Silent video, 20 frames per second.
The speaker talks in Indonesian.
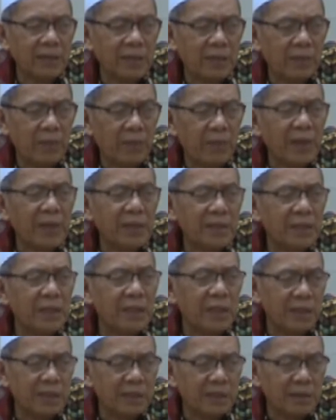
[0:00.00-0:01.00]
cina babari
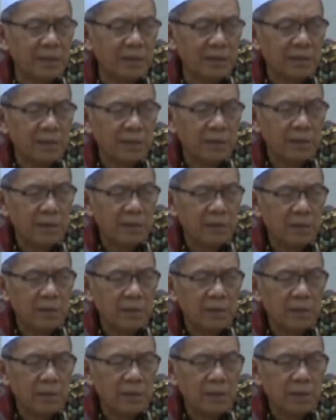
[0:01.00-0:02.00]
cerik cina
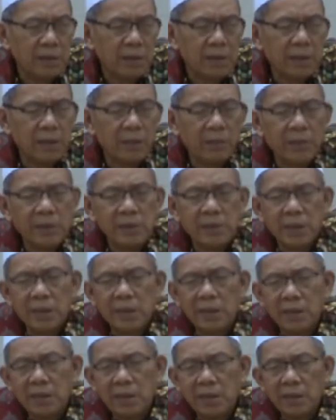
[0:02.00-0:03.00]
itu mah
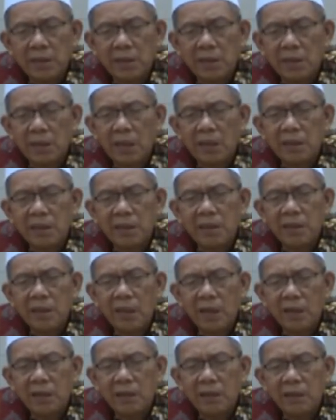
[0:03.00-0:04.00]
jadi
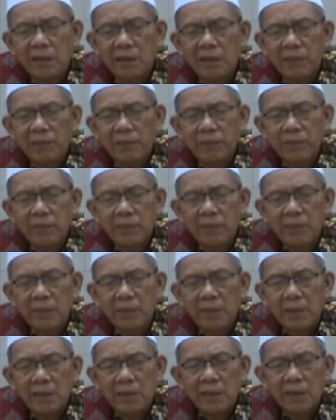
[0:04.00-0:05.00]
latihannya
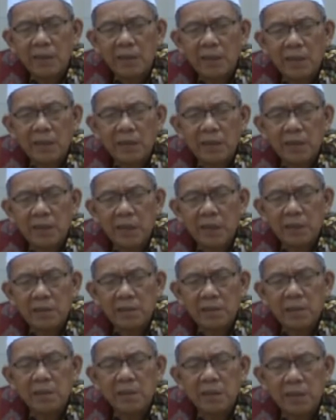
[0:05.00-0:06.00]
latihan
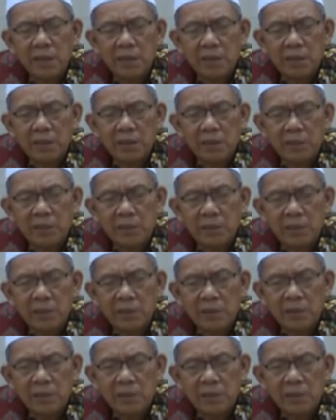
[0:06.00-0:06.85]
cerik itu mah